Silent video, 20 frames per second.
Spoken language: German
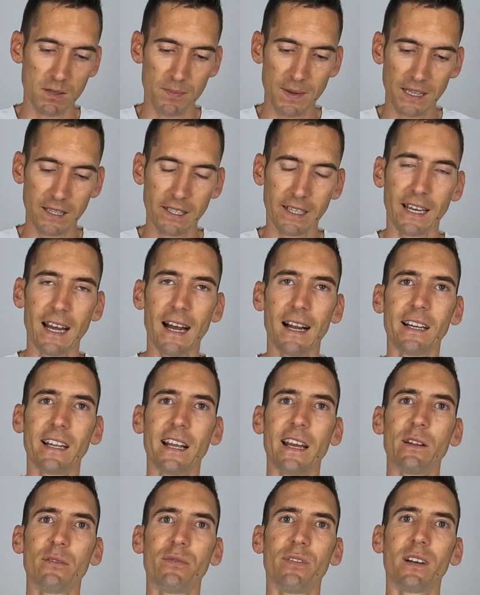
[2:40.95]
das Material
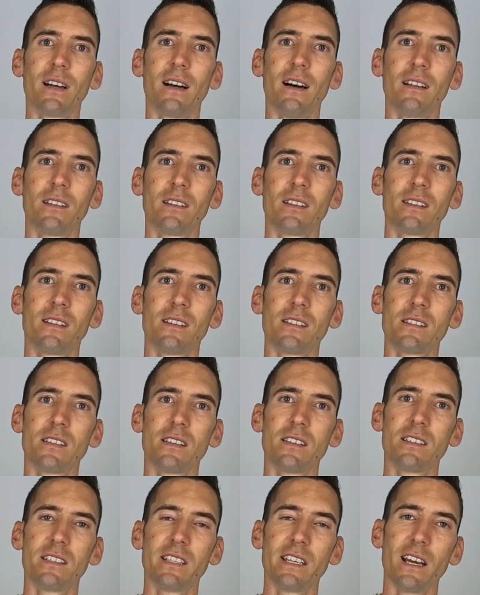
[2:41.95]
da einfach hat,
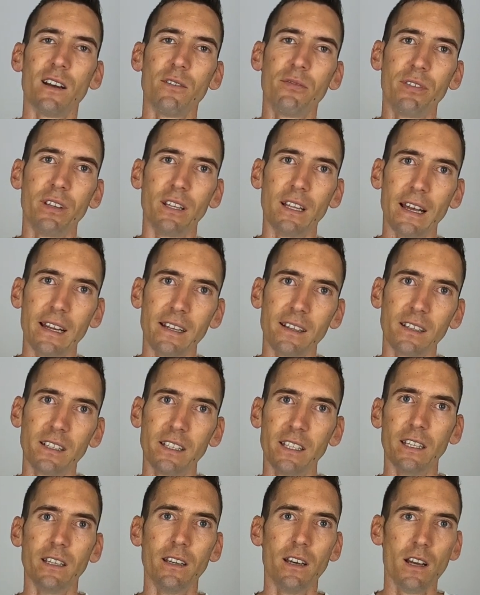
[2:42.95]
das sehr viel
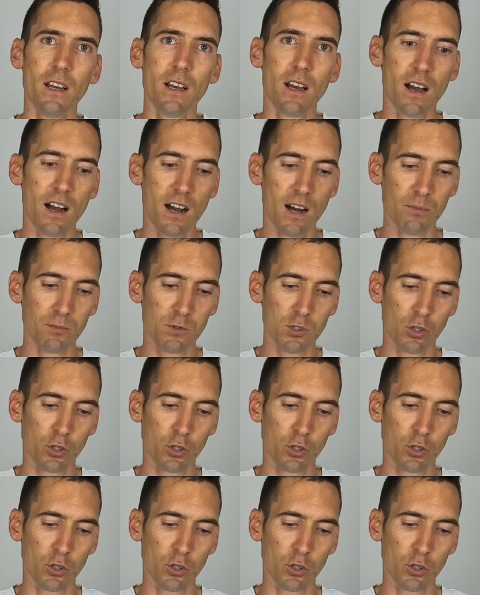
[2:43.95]
Energie ähm,